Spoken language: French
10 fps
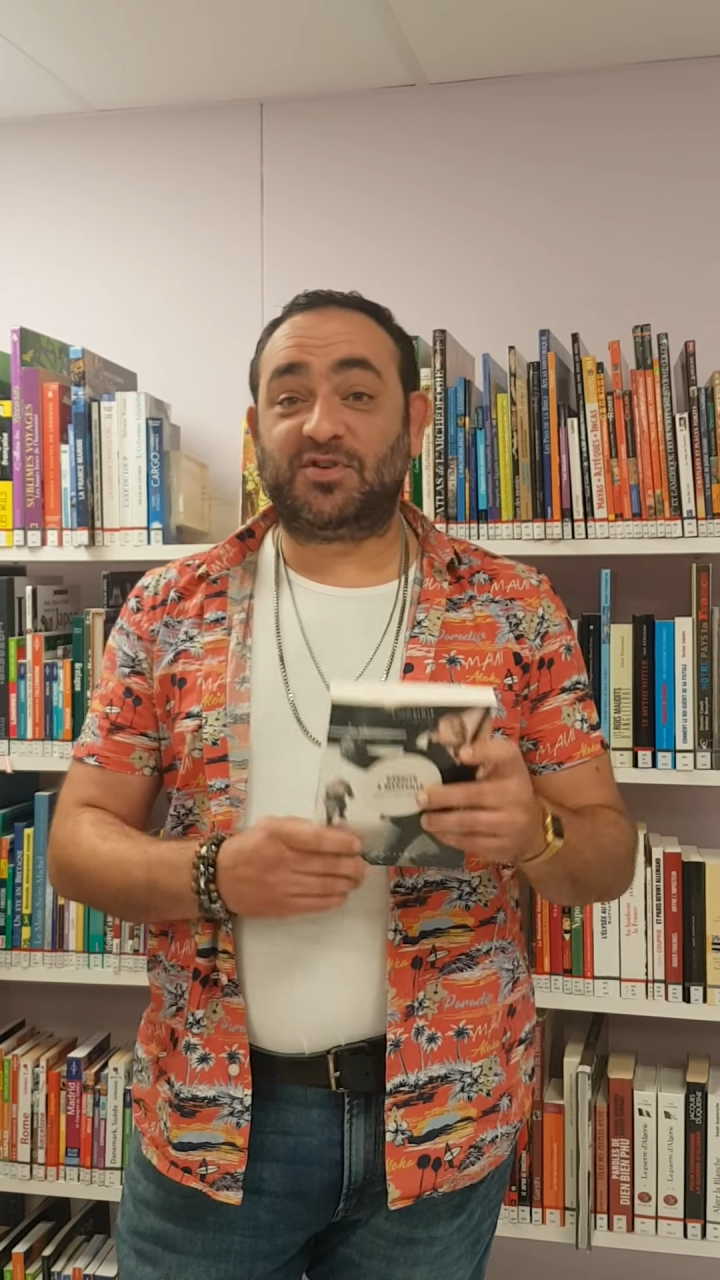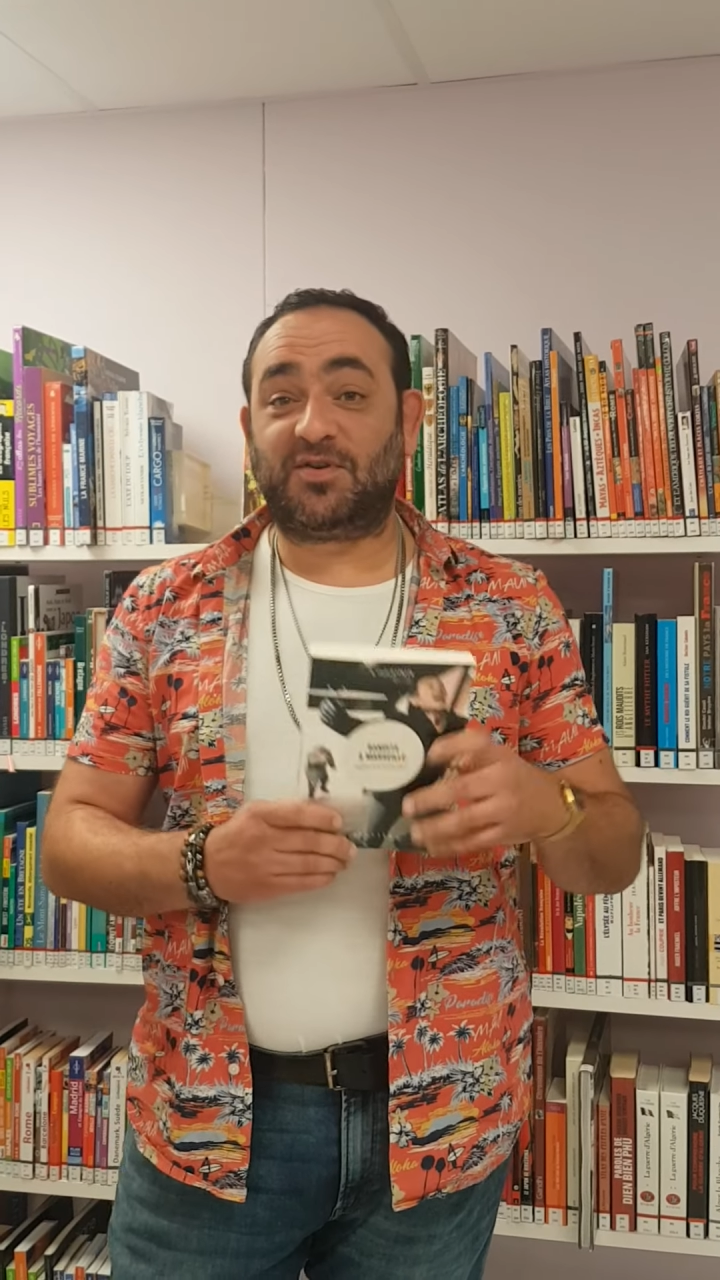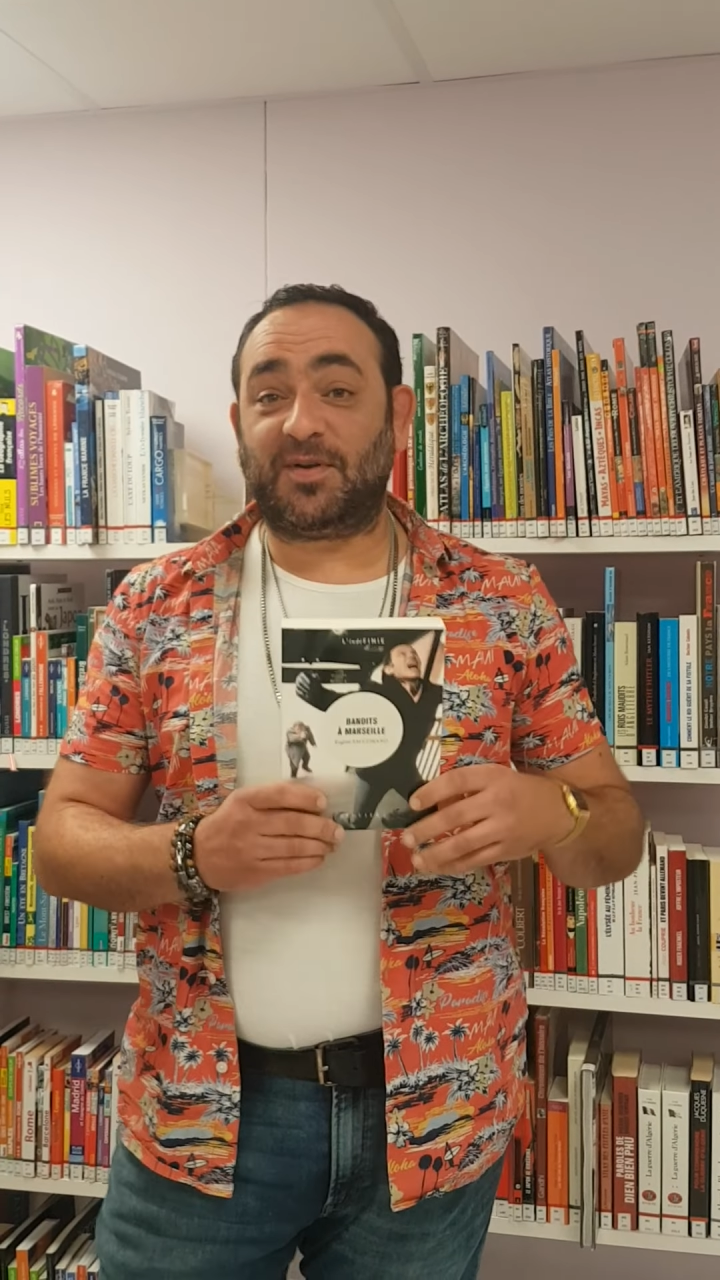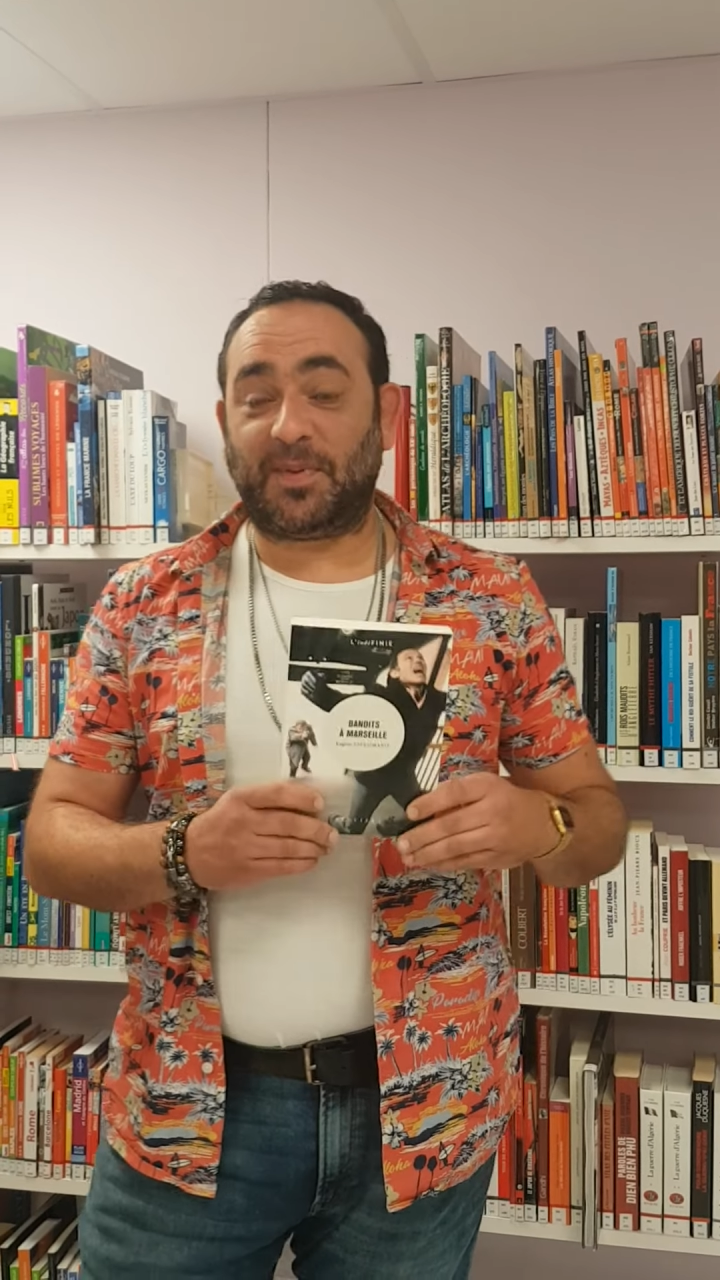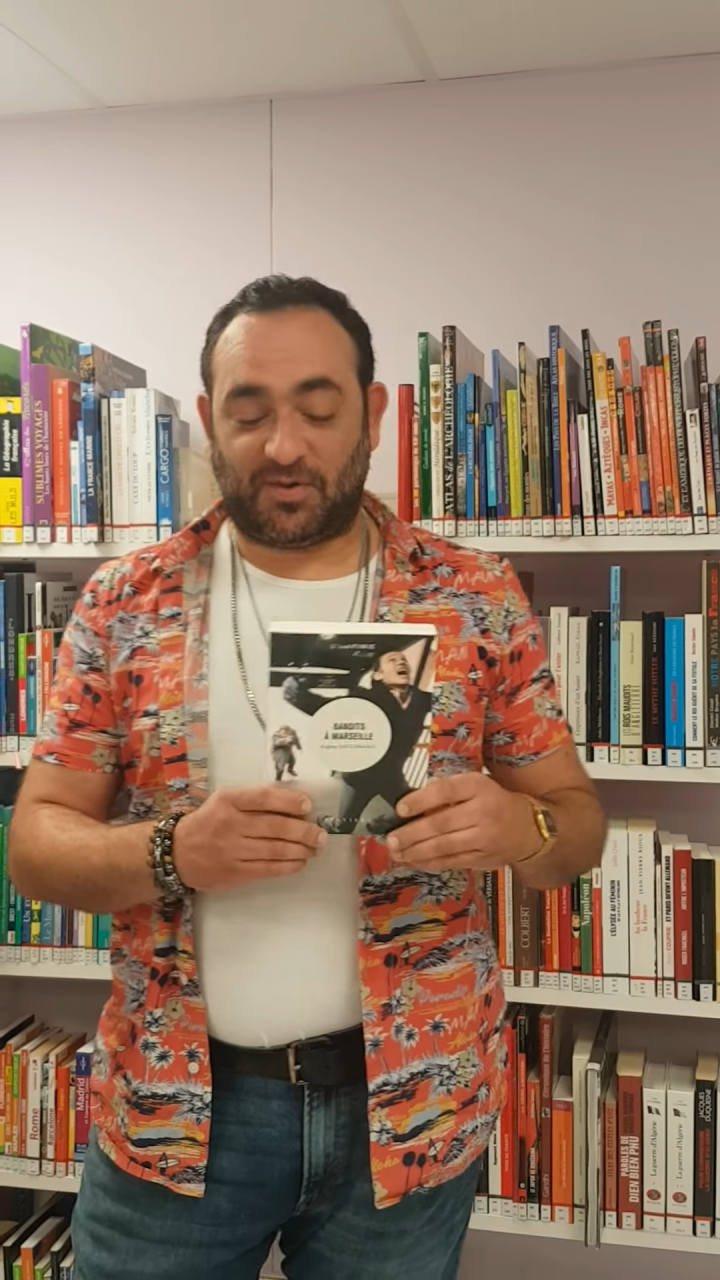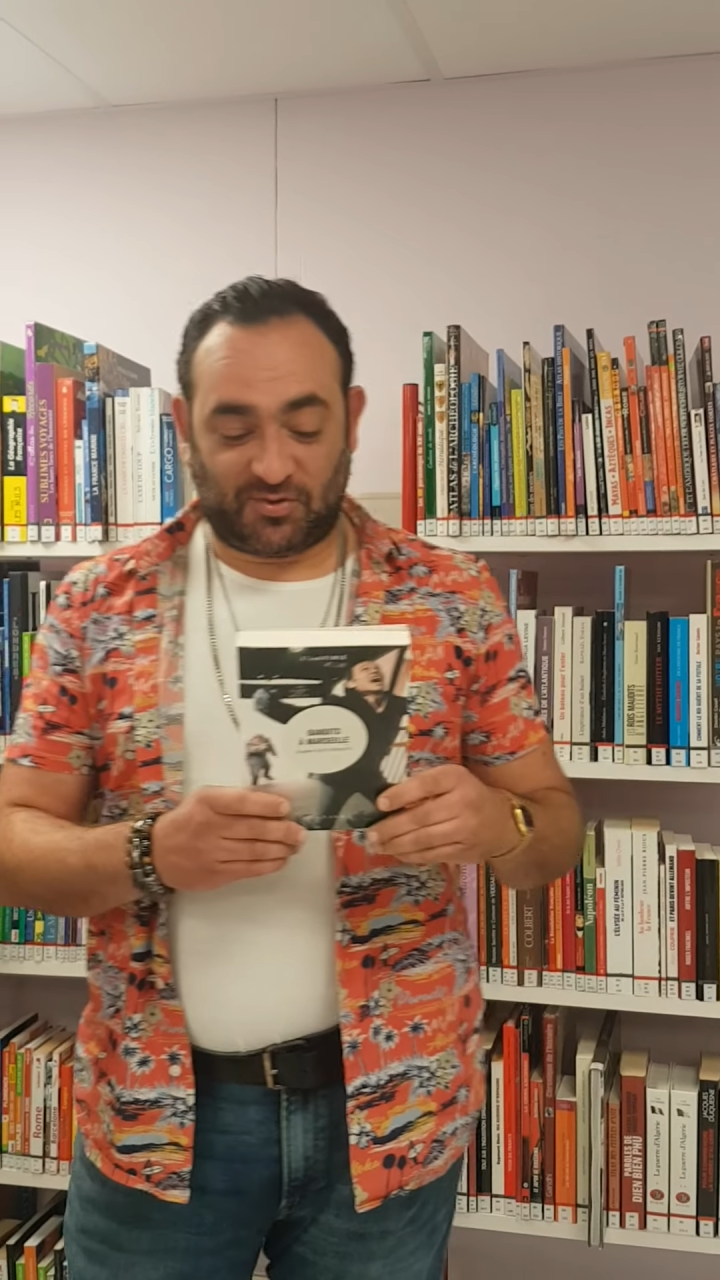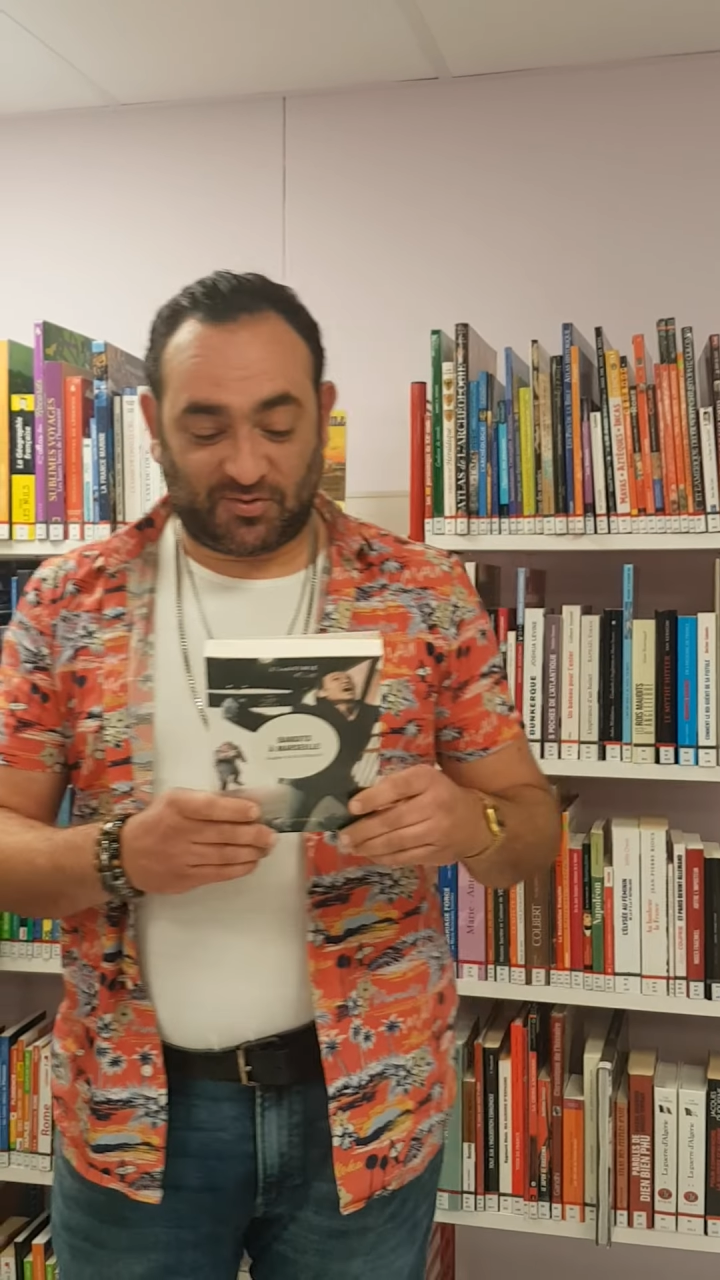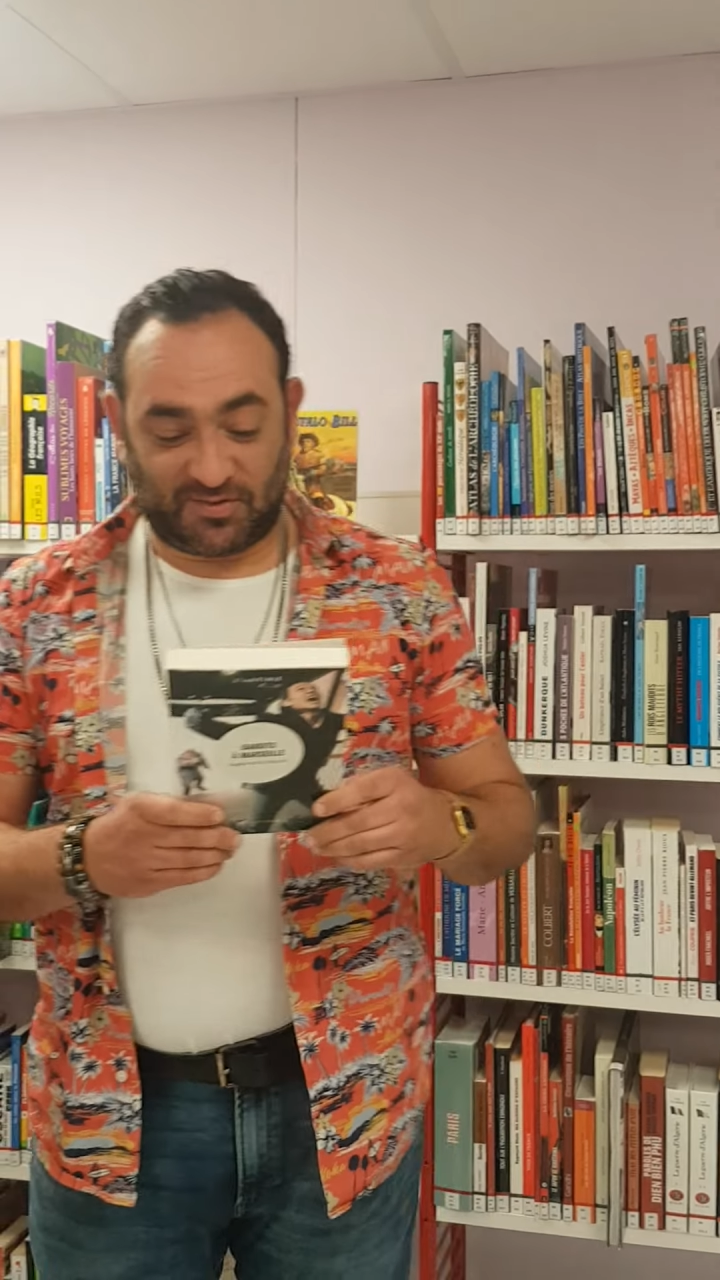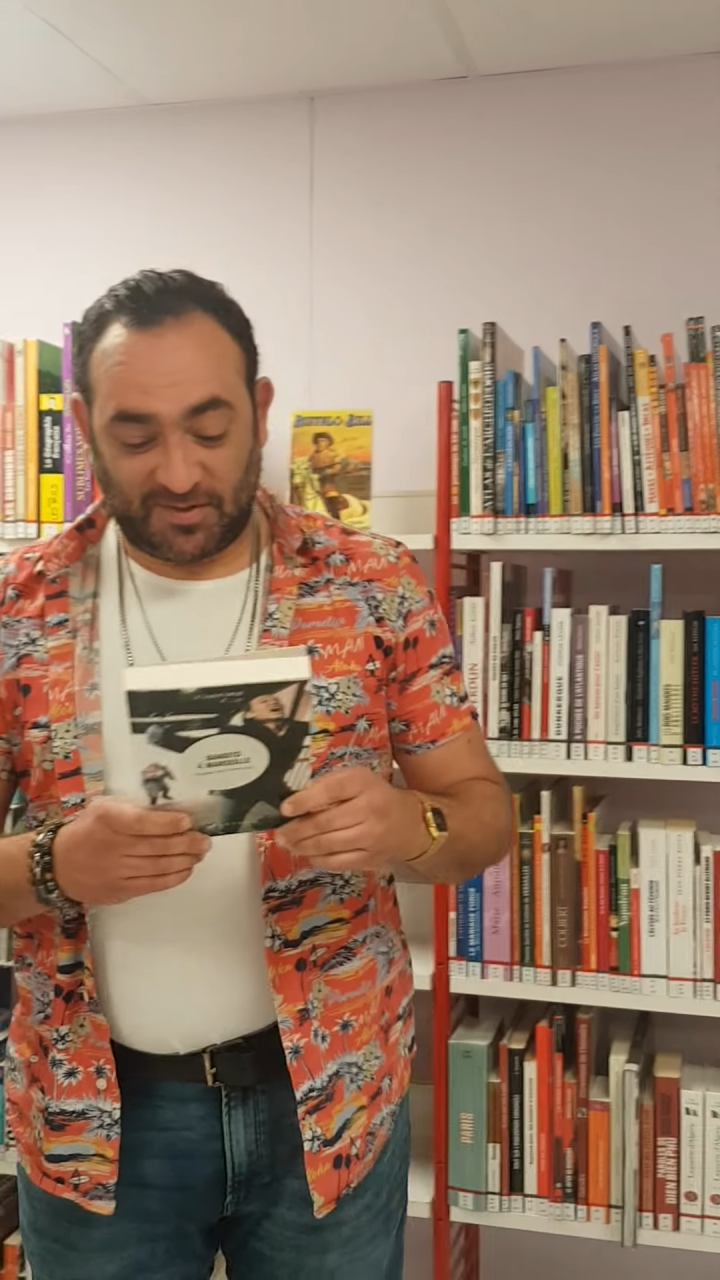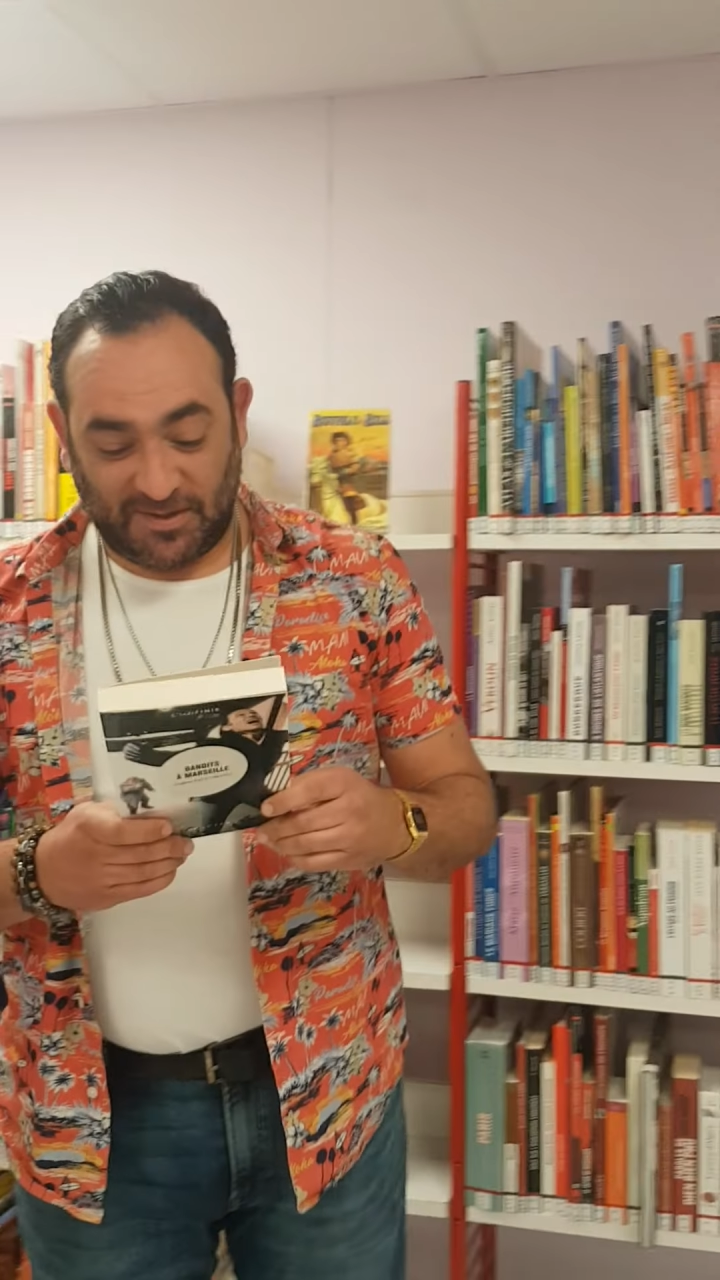j'y connais pas grand
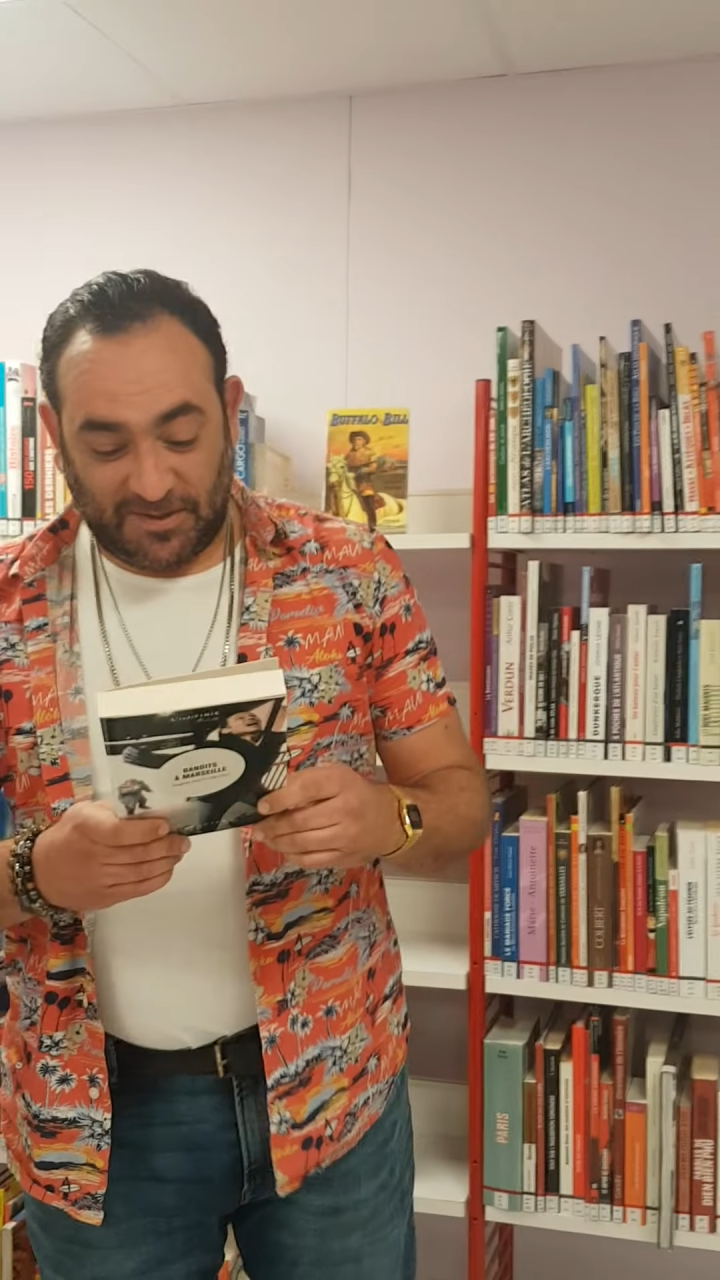chose.